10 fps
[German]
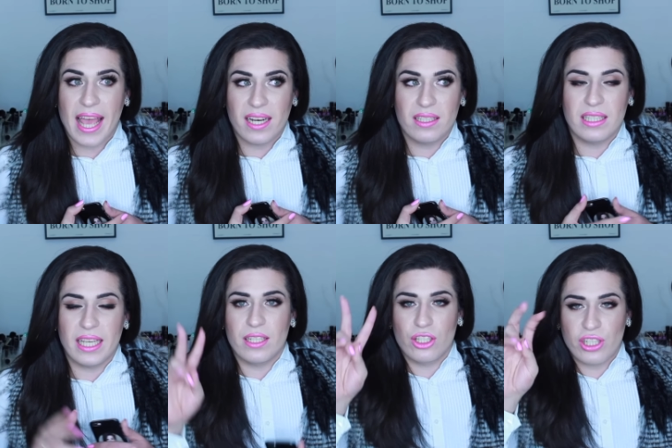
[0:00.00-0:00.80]
Denn
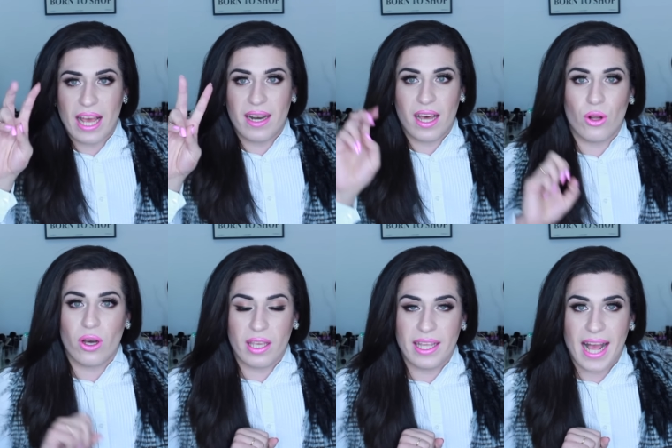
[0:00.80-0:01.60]
die
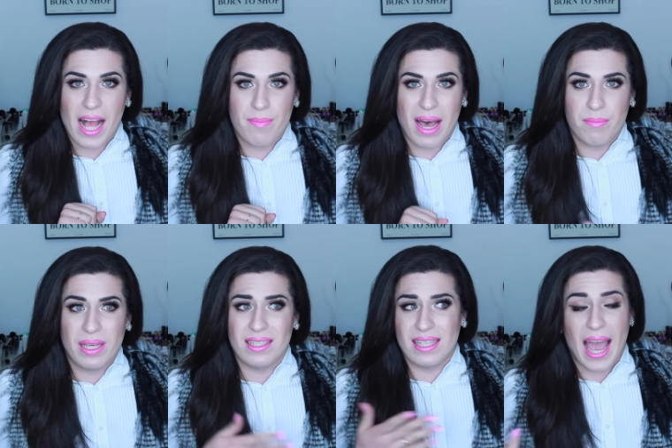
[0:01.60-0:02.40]

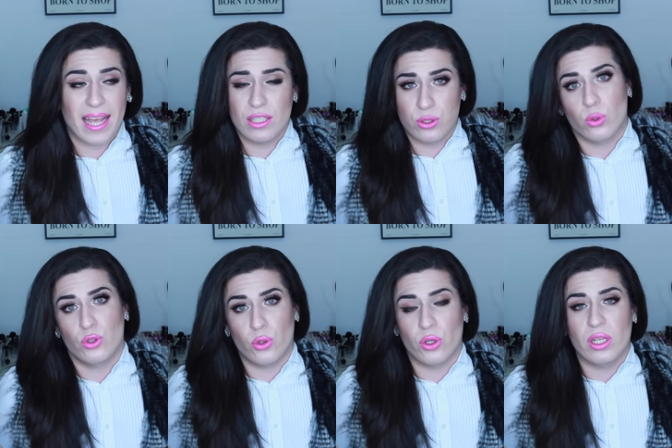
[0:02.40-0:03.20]
Standard-Original-Barbie ist ja eigentlich so
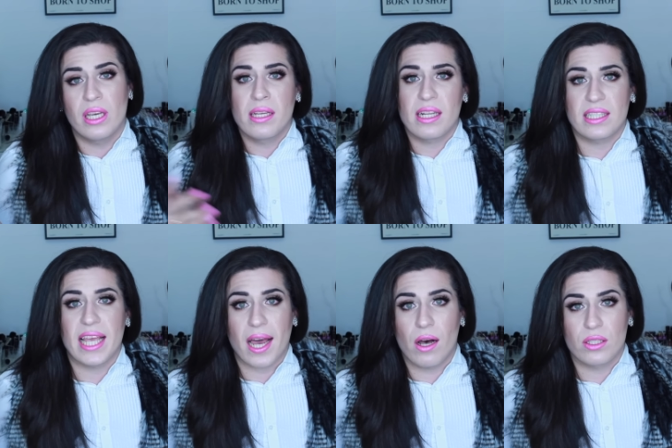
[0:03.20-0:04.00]
dünn, dass
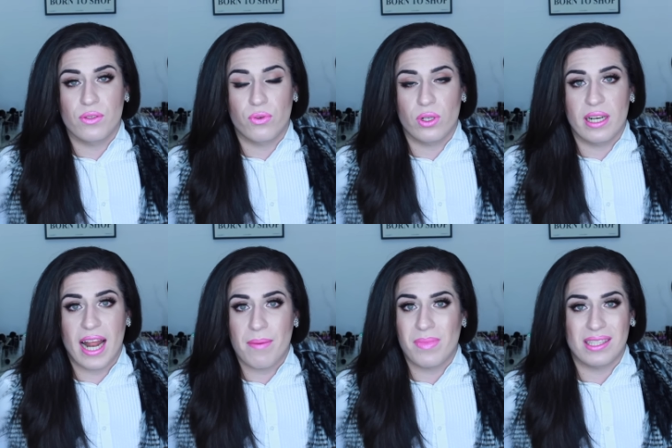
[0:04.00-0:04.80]
sie
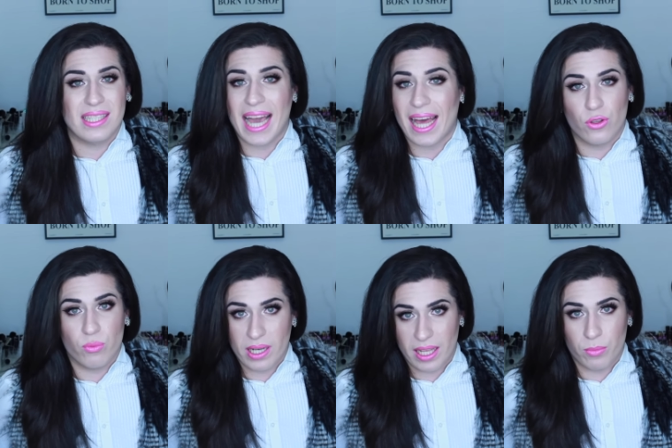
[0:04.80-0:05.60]
herausgefunden haben, dass die gar nicht
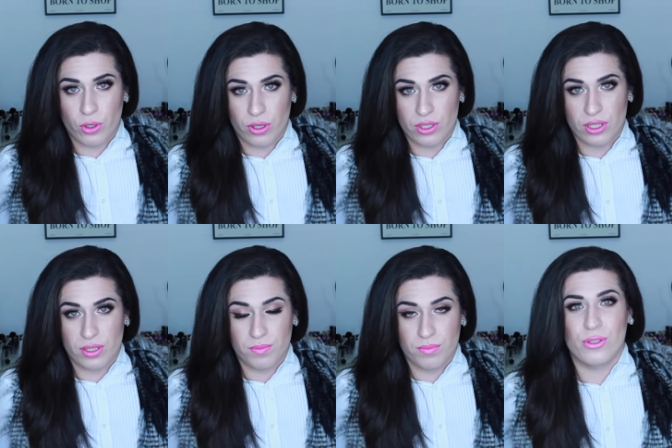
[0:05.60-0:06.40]
überleben
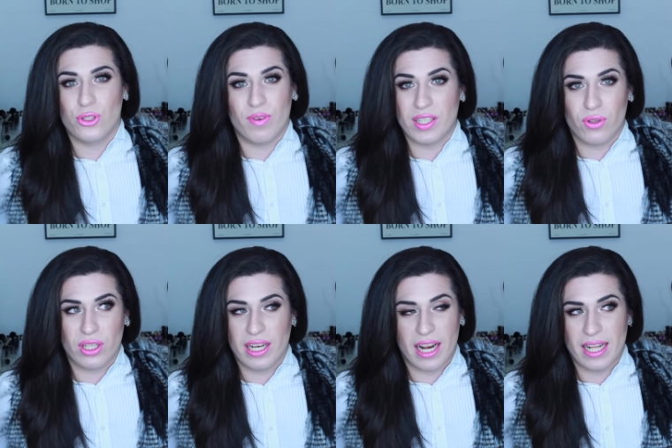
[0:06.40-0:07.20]
könnte. Und sowas wird
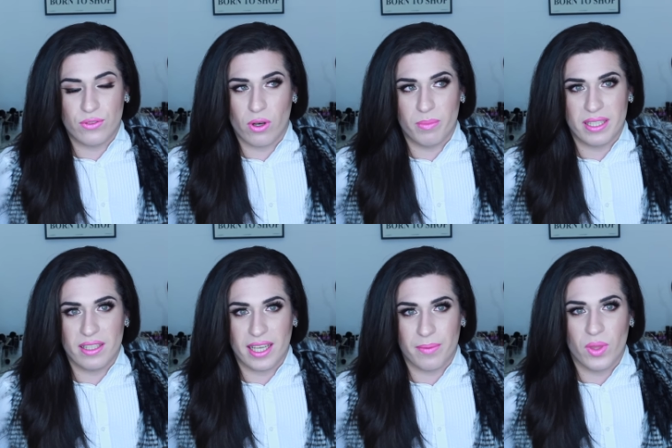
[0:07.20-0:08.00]
Kindern als Vorbild
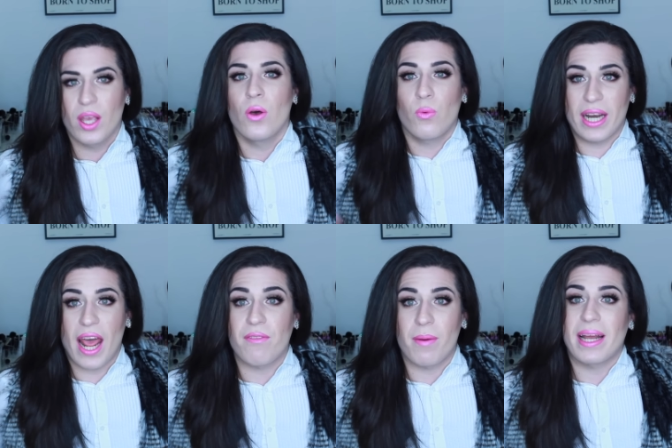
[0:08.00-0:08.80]
gegeben.
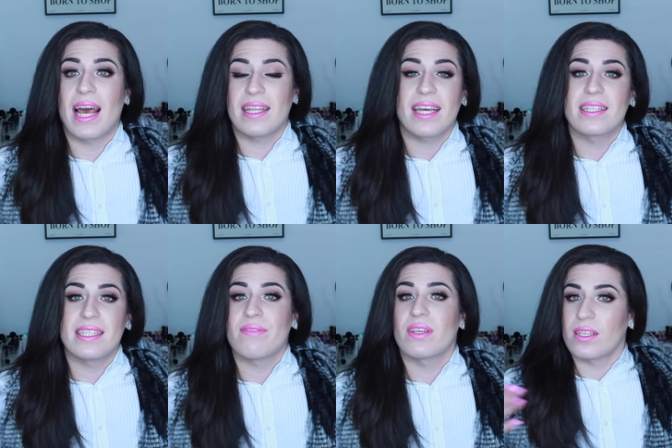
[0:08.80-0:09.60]
Whatever. Man hat ja
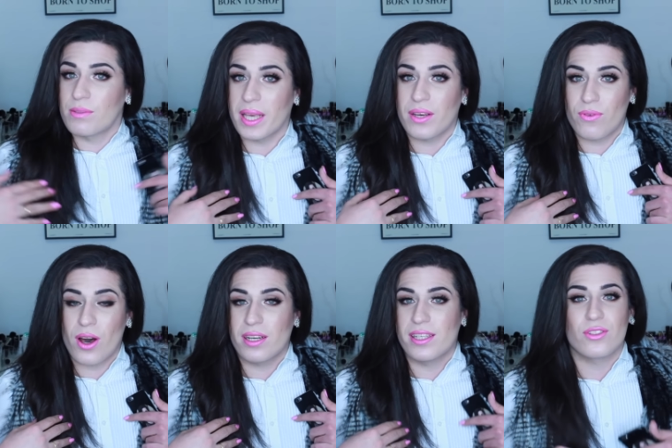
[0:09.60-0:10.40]
gesehen, was aus mir
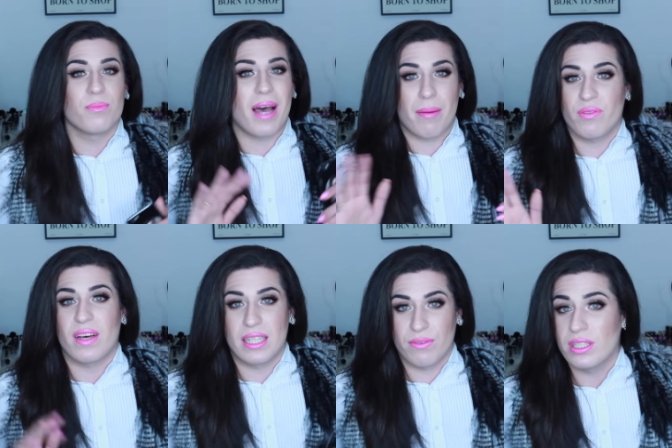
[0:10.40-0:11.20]
geworden ist und Barbie
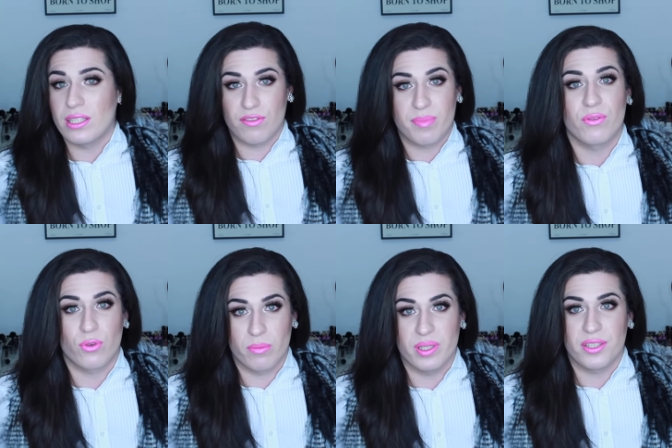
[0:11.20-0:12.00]
war definitiv mein
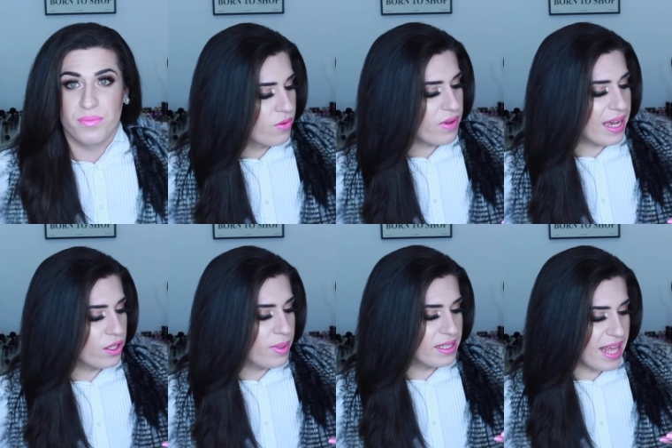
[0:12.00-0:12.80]
Vorbild. Frage
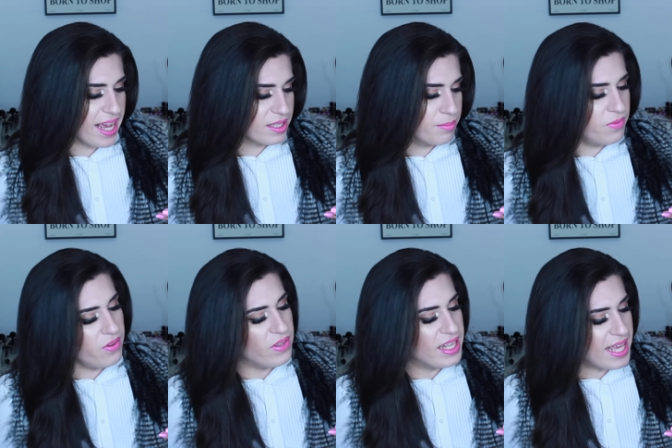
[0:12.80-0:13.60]
Nummer 6. Mit
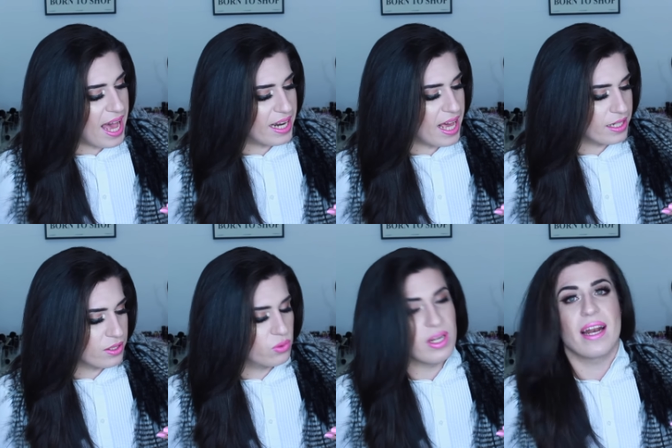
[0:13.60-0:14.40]
wie vielen Jahren
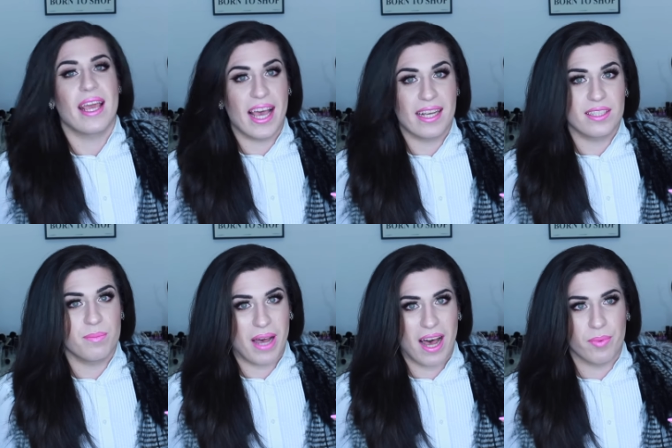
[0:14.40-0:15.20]
hattest du deine erste
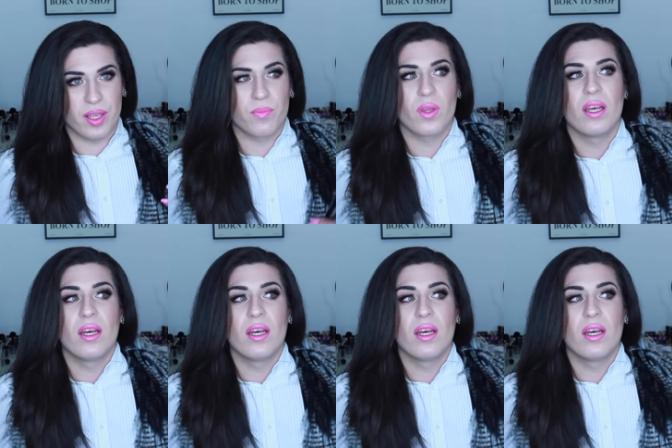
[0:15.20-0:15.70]
Barbie?